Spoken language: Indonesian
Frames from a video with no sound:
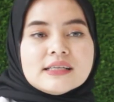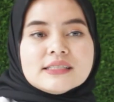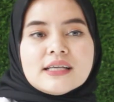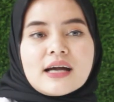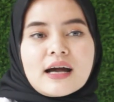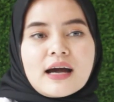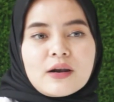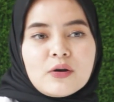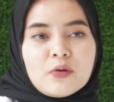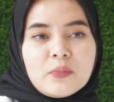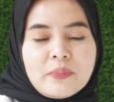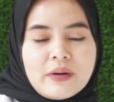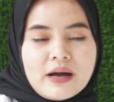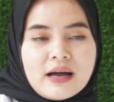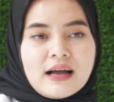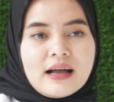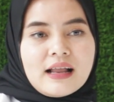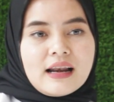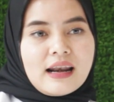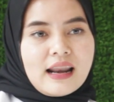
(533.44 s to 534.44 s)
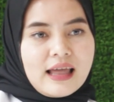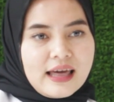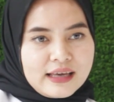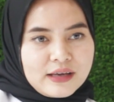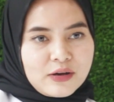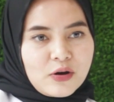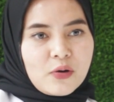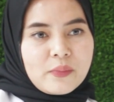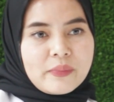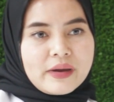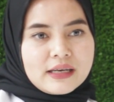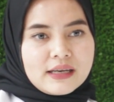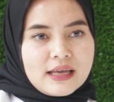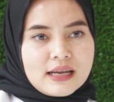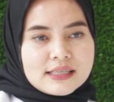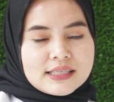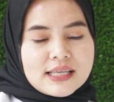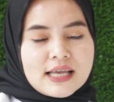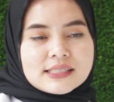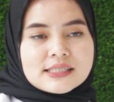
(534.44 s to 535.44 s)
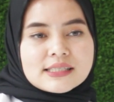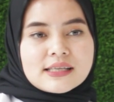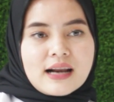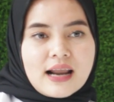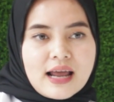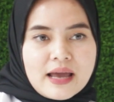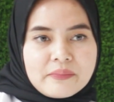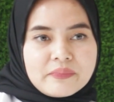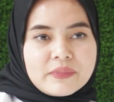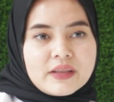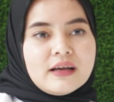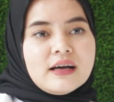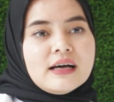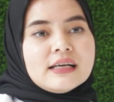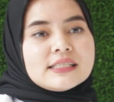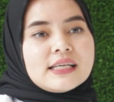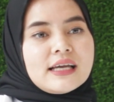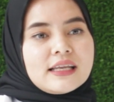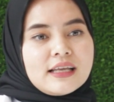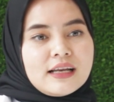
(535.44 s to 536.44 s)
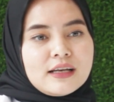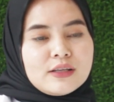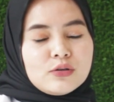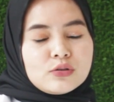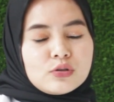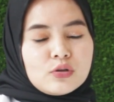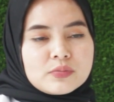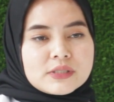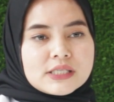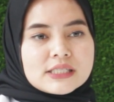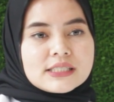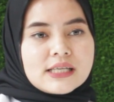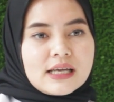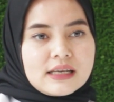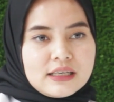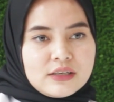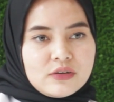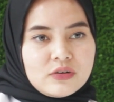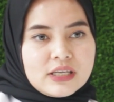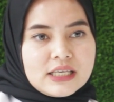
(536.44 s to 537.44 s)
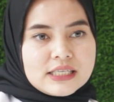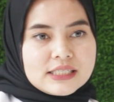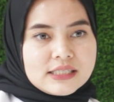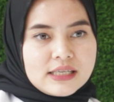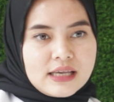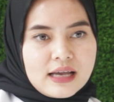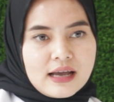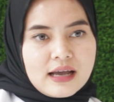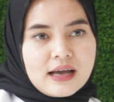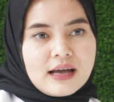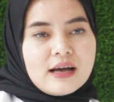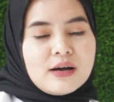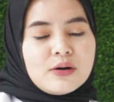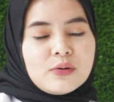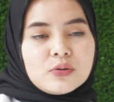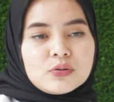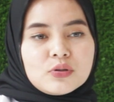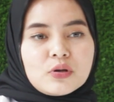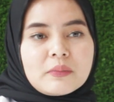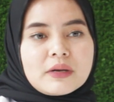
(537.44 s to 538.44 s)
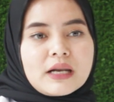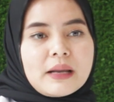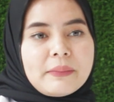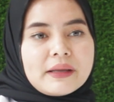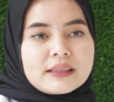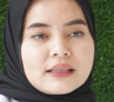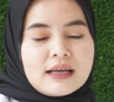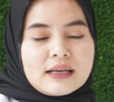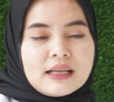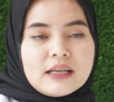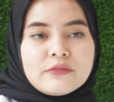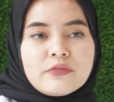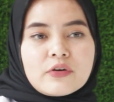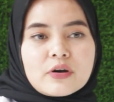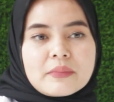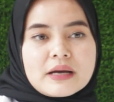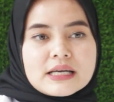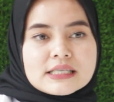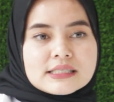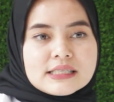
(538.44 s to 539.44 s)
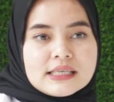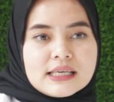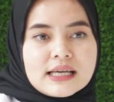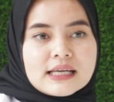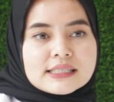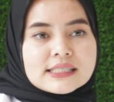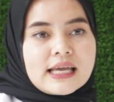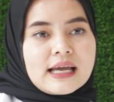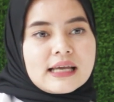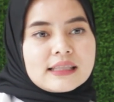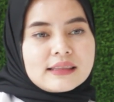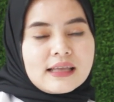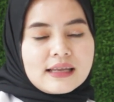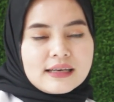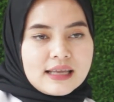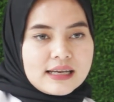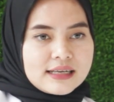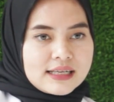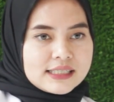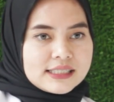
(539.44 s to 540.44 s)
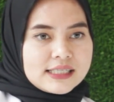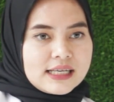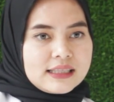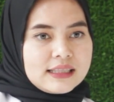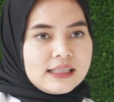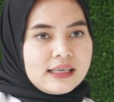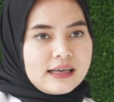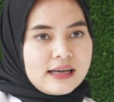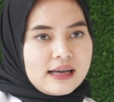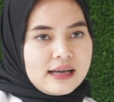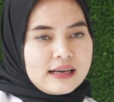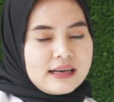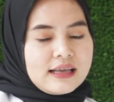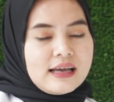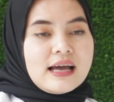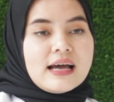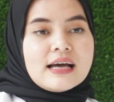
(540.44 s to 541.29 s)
Jangan lupa like, komen, dan subscribe channel YouTube Secan Indonesia untuk mendapatkan informasi kesehatan dan kecantikan.